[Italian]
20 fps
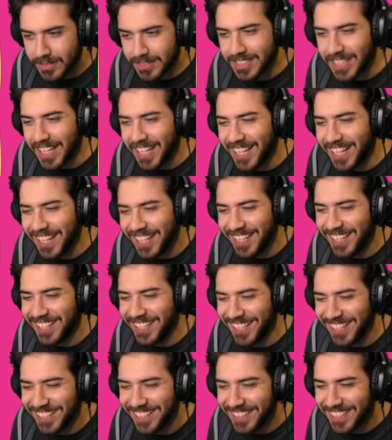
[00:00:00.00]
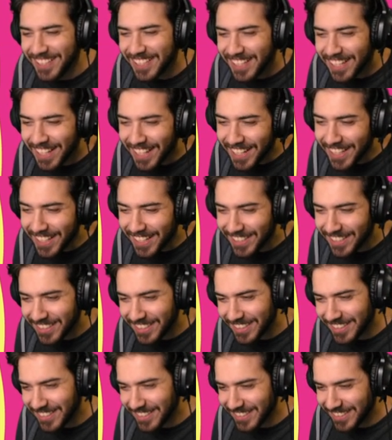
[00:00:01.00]
ah!
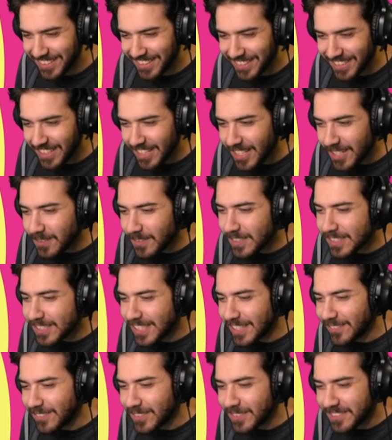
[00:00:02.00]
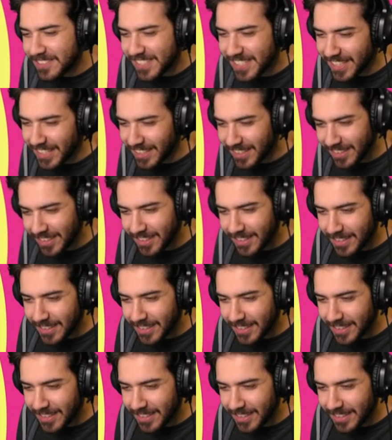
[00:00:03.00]
Questa voce.